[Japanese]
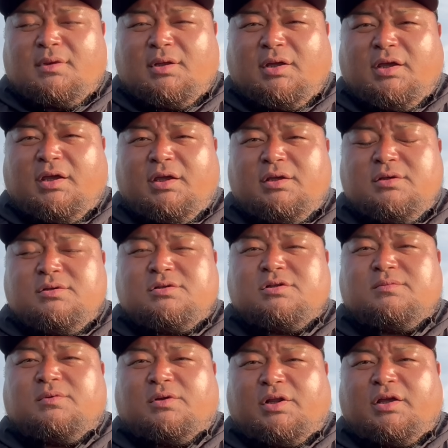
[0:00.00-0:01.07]

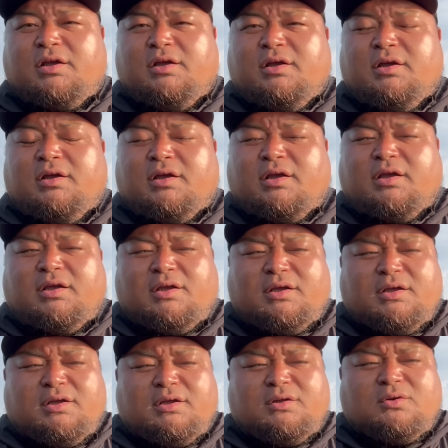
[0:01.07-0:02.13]
YouTube をね、
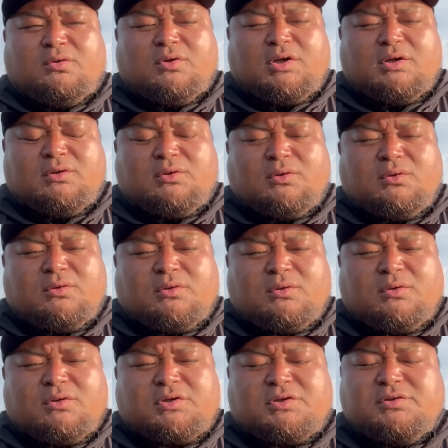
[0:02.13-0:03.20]
動画の投
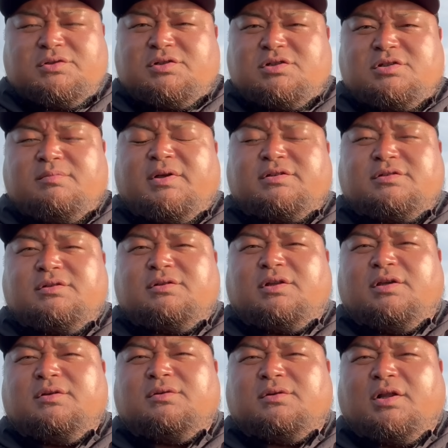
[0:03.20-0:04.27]
稿を休止しますっ
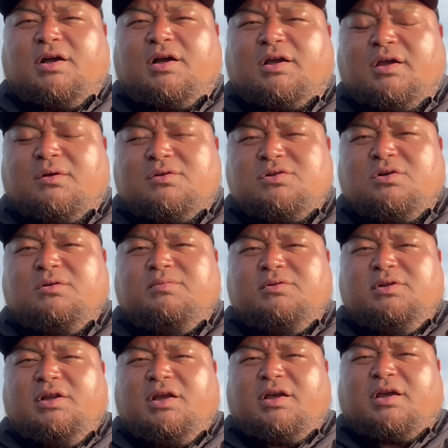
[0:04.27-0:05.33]
ていう風な結構長
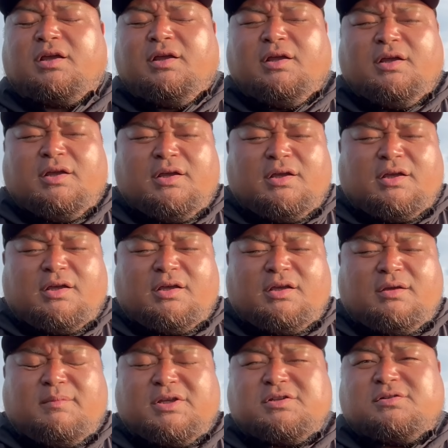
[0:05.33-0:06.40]
文で、
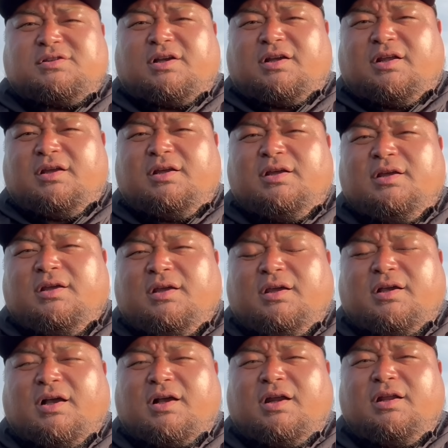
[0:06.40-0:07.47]
マシューさんがね、
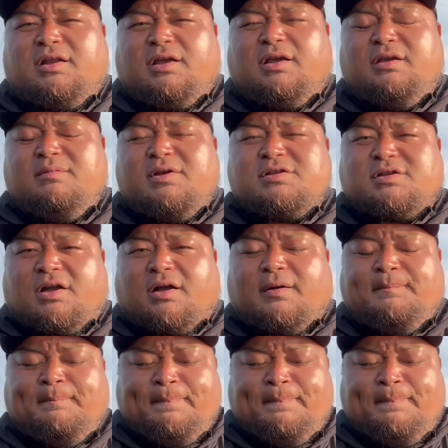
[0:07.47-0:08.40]
書かれていました。